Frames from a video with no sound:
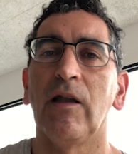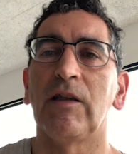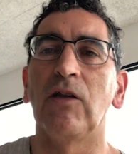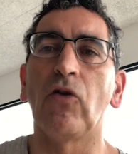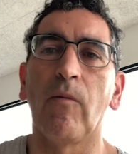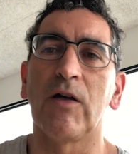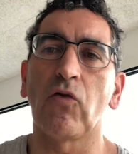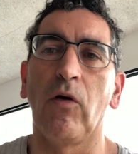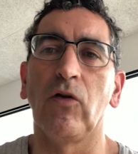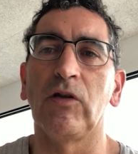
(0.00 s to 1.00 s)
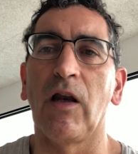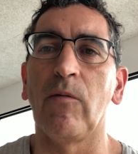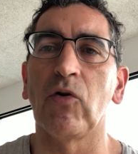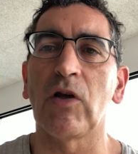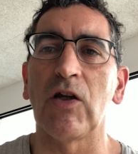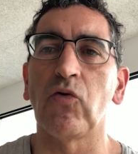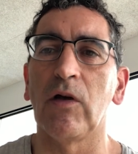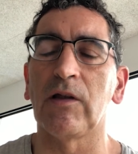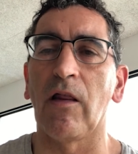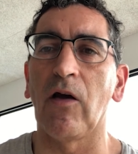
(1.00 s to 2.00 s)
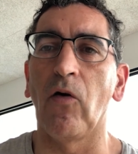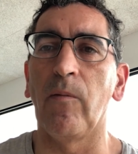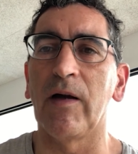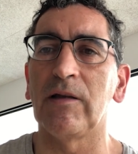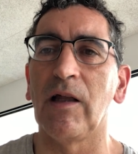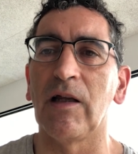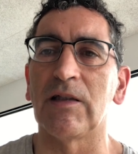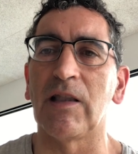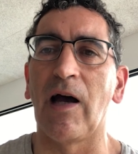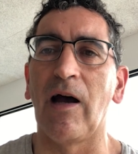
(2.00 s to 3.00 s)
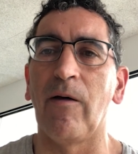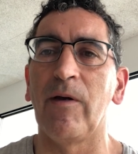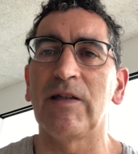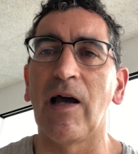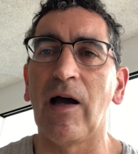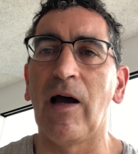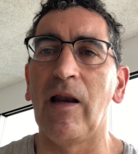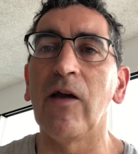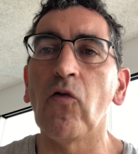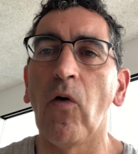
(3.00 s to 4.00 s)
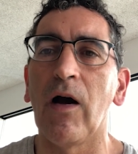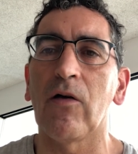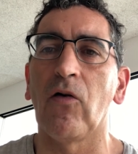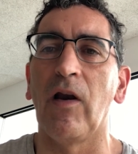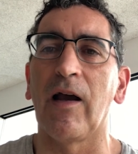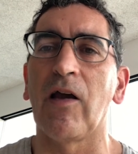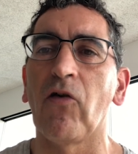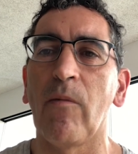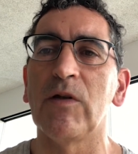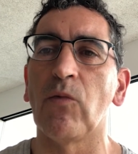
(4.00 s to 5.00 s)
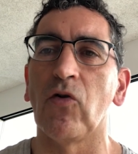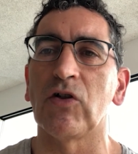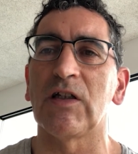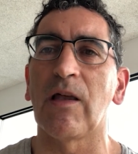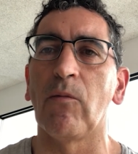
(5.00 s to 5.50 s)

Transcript: tanto más cuando tenemos la suerte de compartir esta bella lengua con la que ahora mismo nos